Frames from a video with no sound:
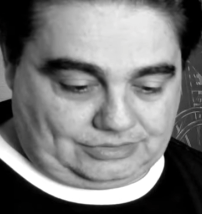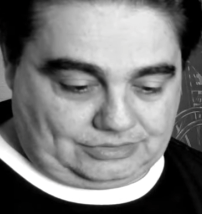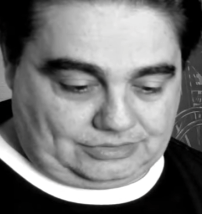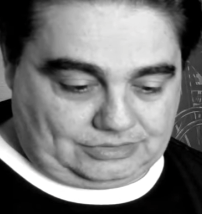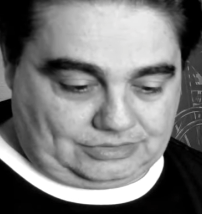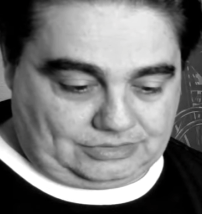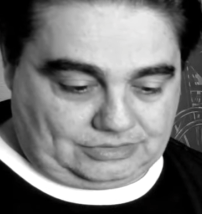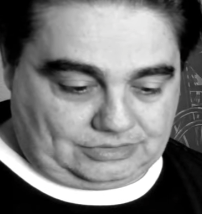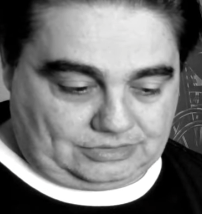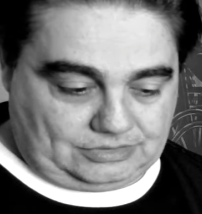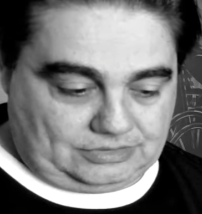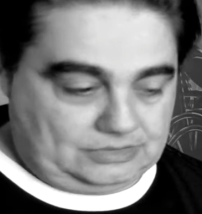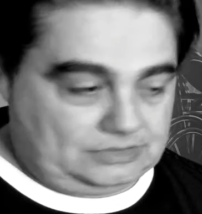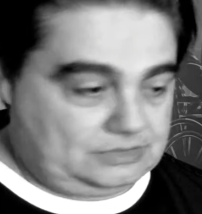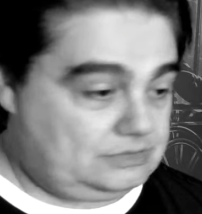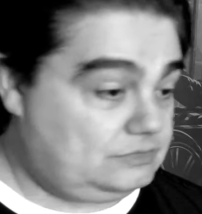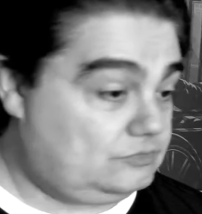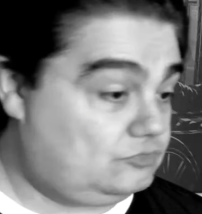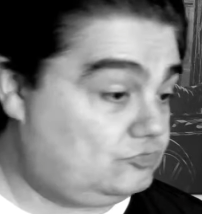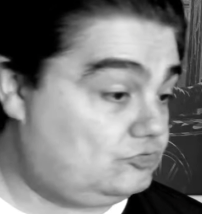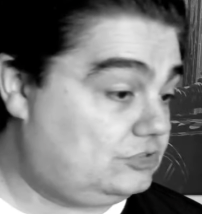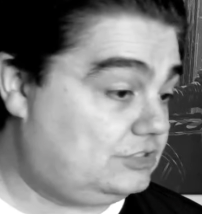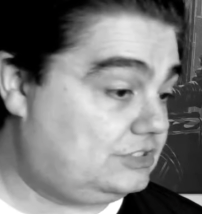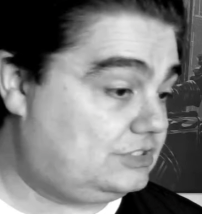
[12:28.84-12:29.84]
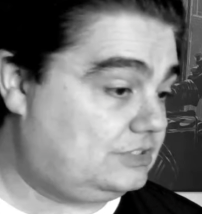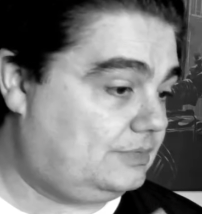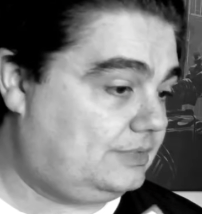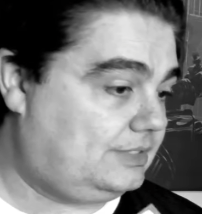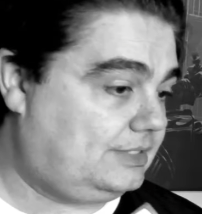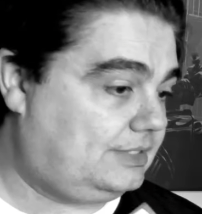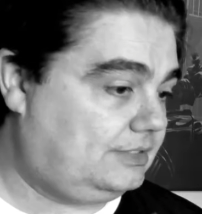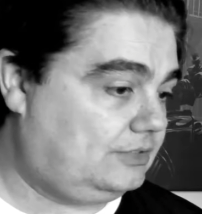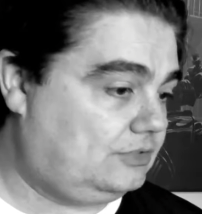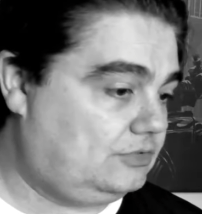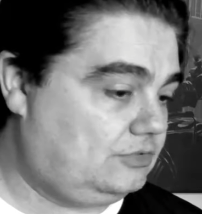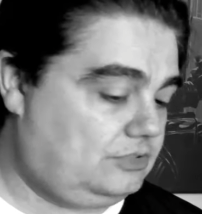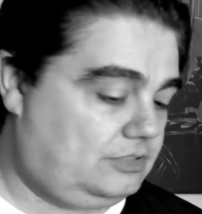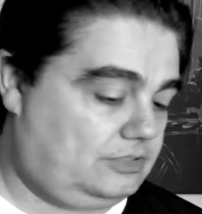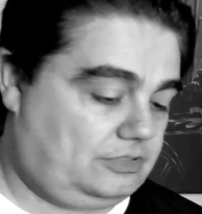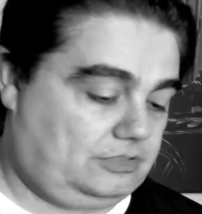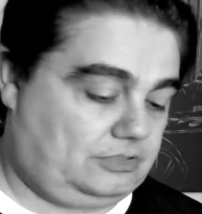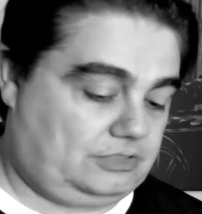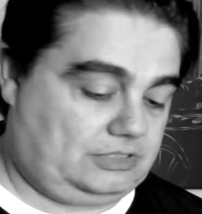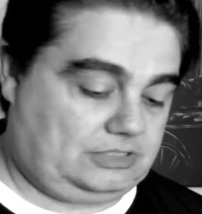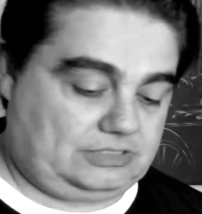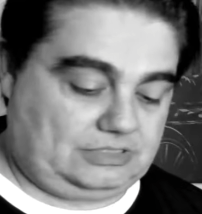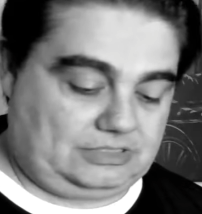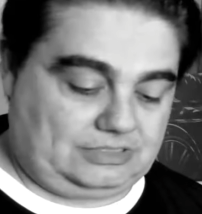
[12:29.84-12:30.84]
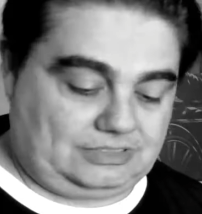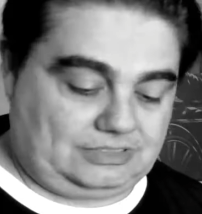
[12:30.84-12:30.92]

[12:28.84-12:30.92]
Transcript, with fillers: si usted se verá en condiciones de